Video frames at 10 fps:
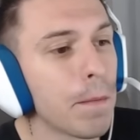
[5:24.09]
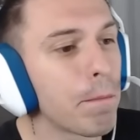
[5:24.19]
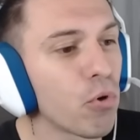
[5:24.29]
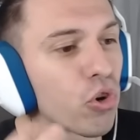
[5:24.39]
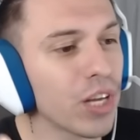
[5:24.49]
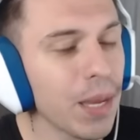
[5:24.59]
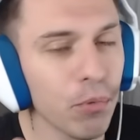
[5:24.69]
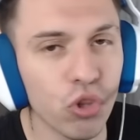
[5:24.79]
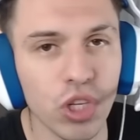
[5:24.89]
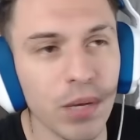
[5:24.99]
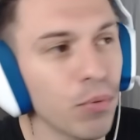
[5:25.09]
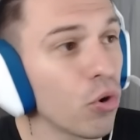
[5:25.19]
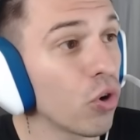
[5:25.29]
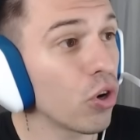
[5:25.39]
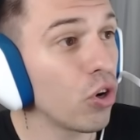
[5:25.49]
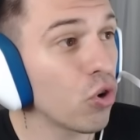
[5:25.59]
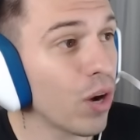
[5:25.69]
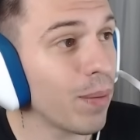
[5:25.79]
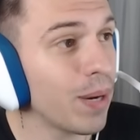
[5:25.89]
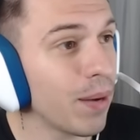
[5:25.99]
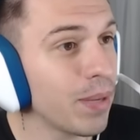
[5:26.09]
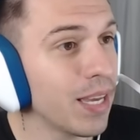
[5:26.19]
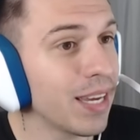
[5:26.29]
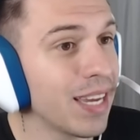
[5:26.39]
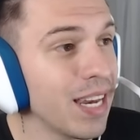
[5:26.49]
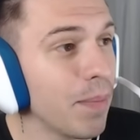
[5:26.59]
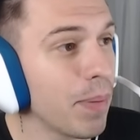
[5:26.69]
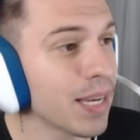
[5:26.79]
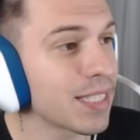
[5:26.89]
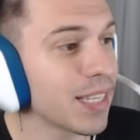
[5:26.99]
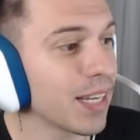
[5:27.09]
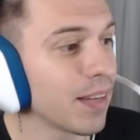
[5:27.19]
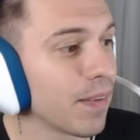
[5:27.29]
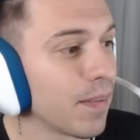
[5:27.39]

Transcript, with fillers: ¿por qué motivo no habla bien? ¿Qué le pasa?